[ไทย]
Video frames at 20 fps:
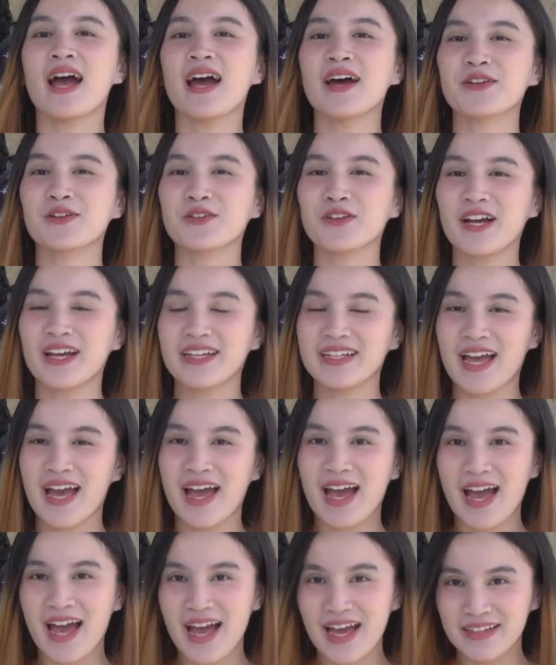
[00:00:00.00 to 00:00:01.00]
อโรค
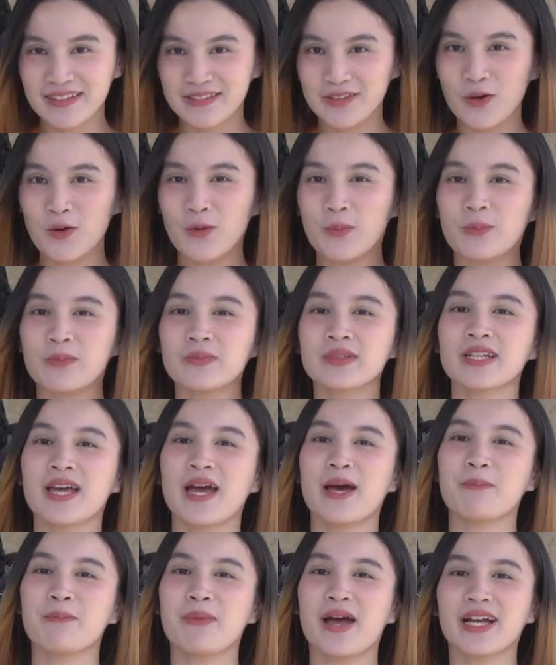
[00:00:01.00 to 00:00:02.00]
ยา อาสม
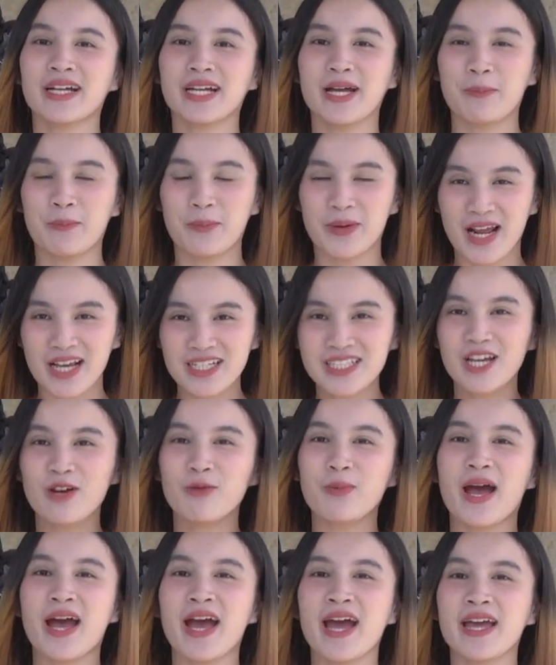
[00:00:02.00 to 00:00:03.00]
ธรรมะกับพระชา
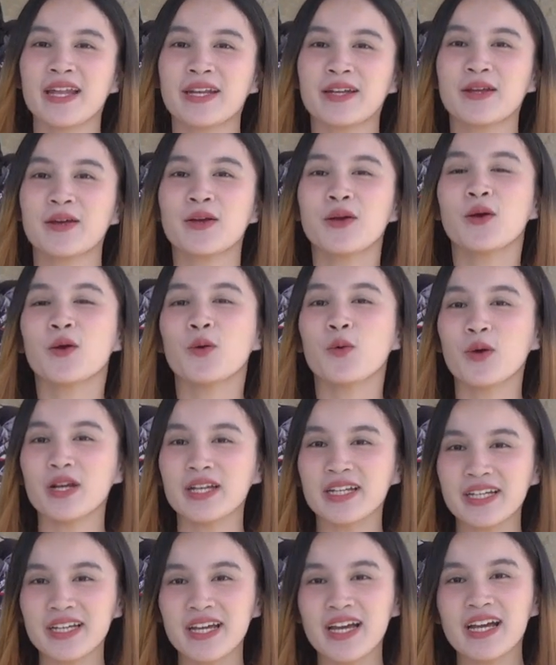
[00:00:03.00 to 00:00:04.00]
วบ้าน วั
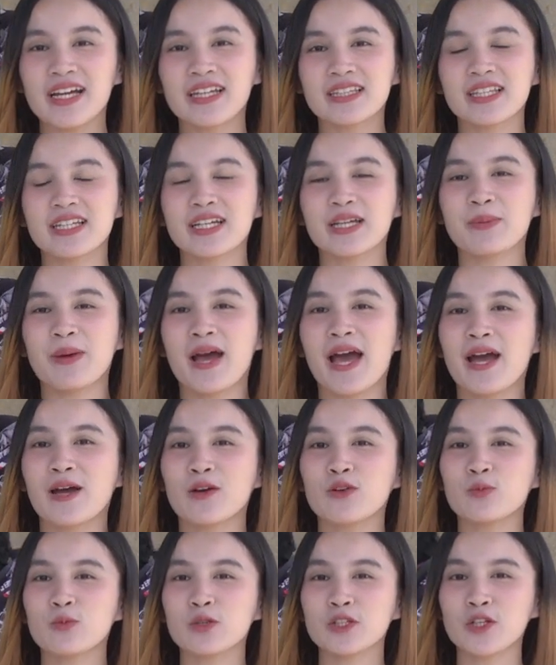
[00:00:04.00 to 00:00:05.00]
นนี้ค่ะเตยพา
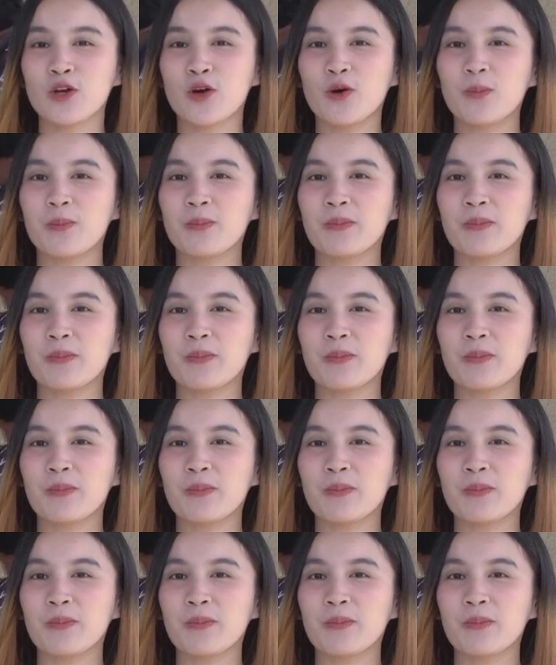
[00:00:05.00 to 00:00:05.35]
คุณผู้ชม